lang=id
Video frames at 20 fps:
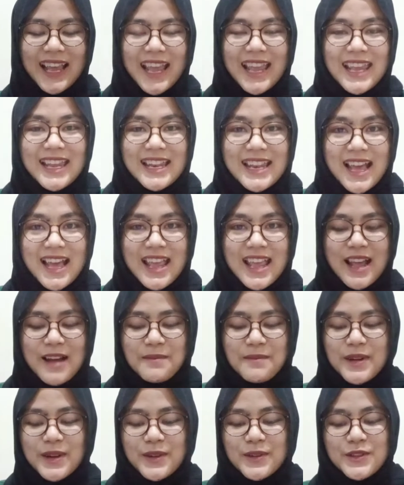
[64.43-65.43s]
kaidah
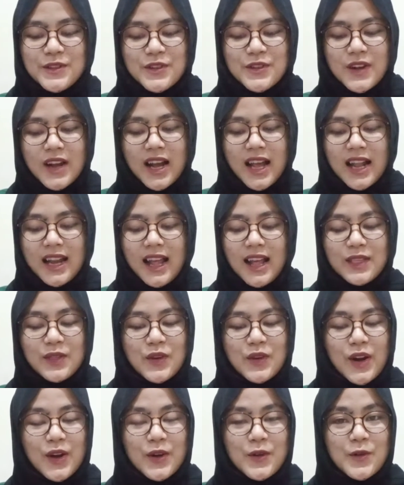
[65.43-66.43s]
yang menunjukkan
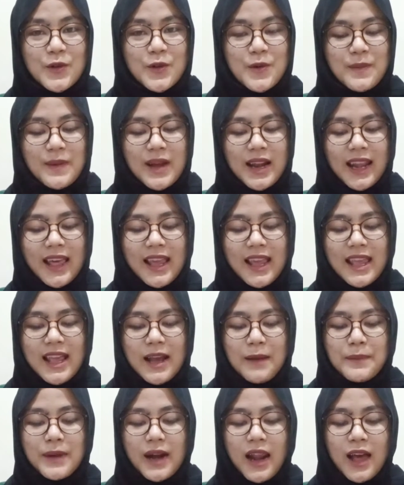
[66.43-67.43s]
aturan hukum mana
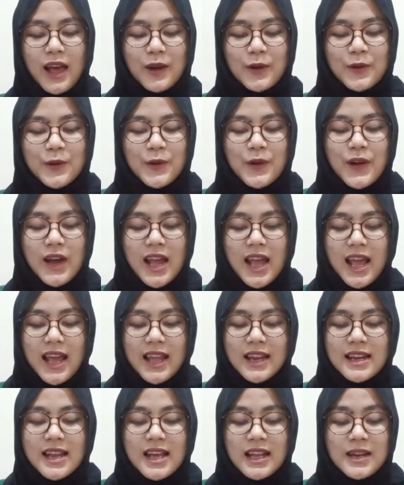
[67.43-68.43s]
yang berlaku
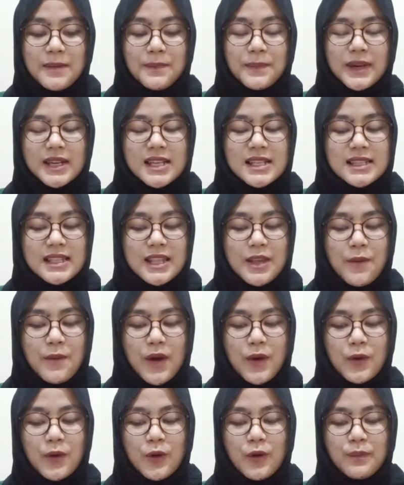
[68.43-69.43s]
dari
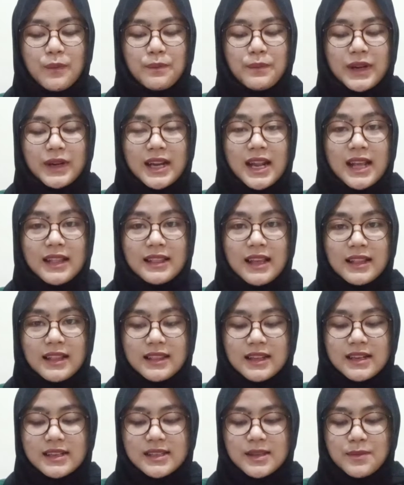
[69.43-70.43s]
peristiwa hukum perdata
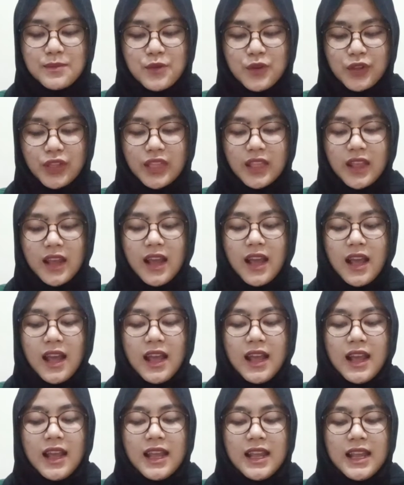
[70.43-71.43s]
tersebut.
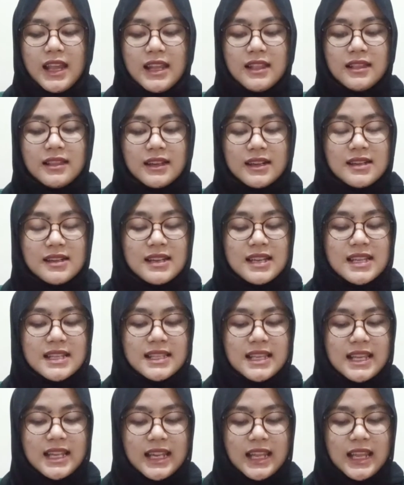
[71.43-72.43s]
Intern di
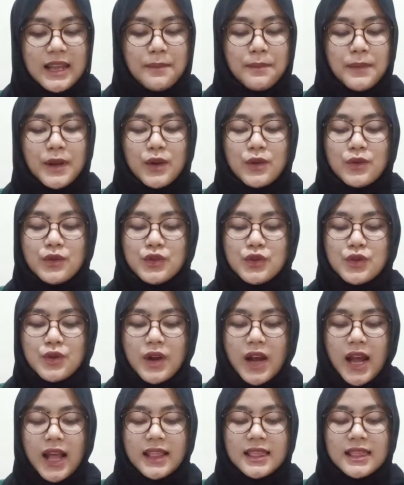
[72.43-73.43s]
sini
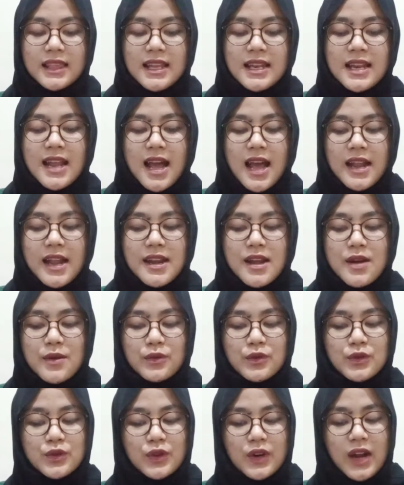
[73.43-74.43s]
menunjukkan tidak ada
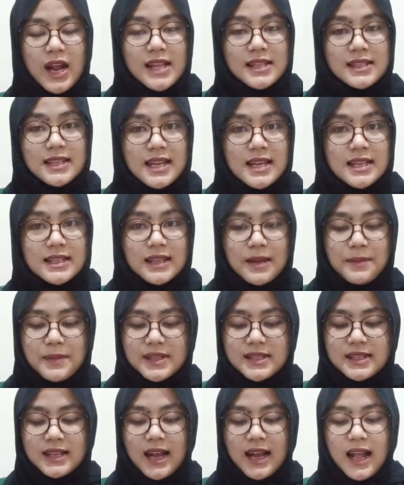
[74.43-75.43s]
unsur asing sama
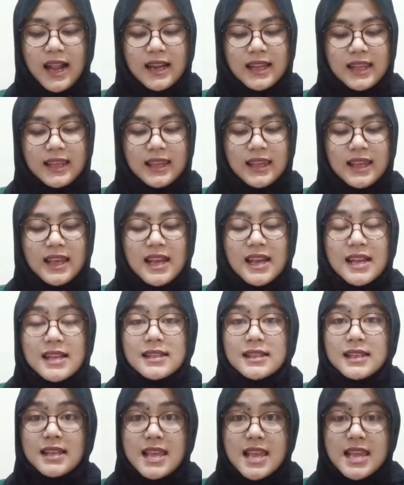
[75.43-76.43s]
sekali,
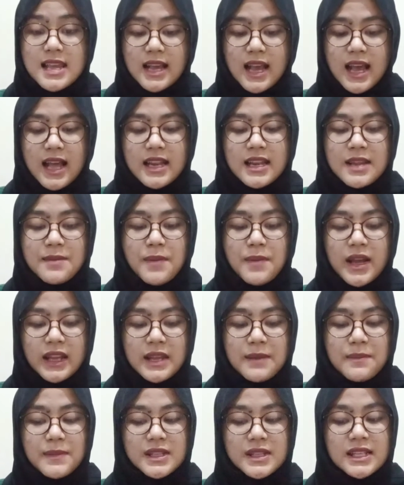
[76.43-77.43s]
sehingga
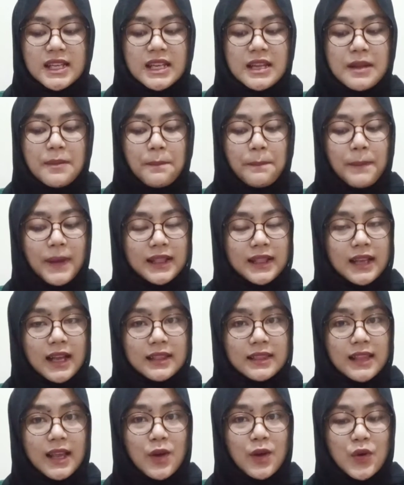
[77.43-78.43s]
dibagi menjadi empat
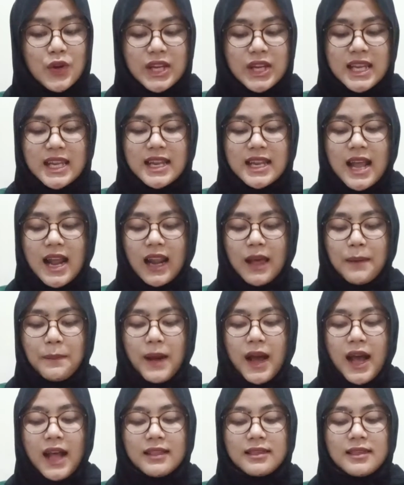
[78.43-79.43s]
kategori dalam
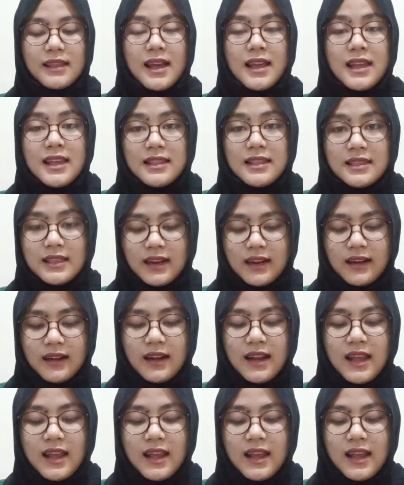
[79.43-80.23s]
harta intern,